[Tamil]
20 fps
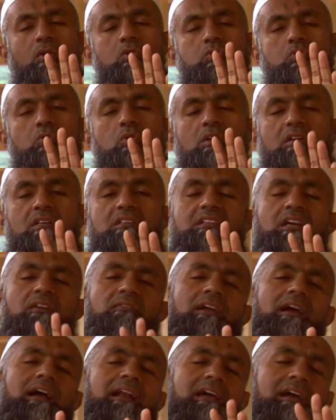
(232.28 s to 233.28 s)
ஸ்கூலுக்கு
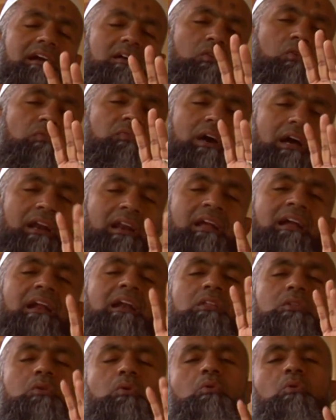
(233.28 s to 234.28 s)
தேவையான
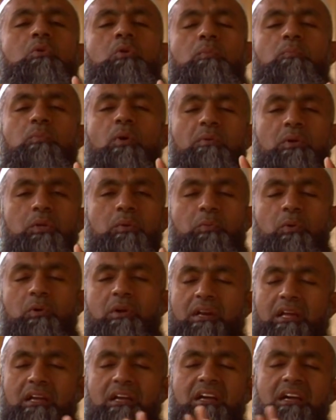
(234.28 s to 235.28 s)
உபகரணங்கள் எடுத்துக்கொண்டு போவது
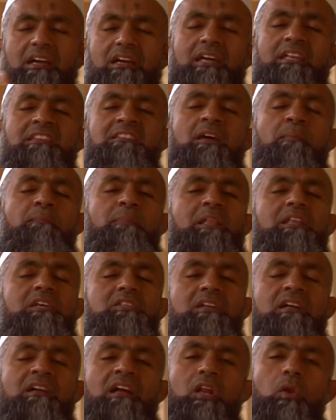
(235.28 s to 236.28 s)
போன்று இந்த
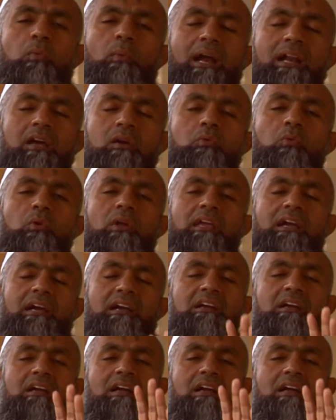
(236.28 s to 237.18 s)
பிரதேசங்களில் வாழக்கூடிய